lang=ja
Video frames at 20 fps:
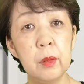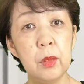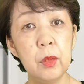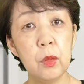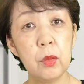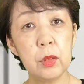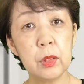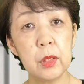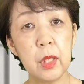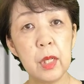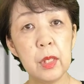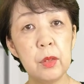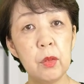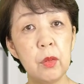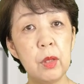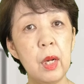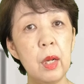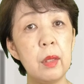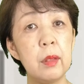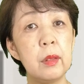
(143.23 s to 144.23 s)
両
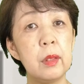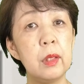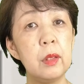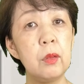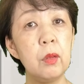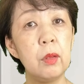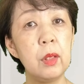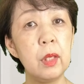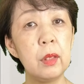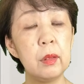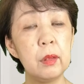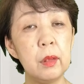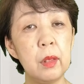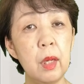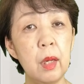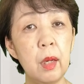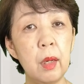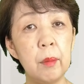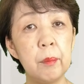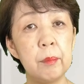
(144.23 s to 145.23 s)
サイドが広がっ
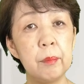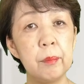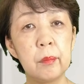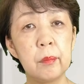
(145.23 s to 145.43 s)
た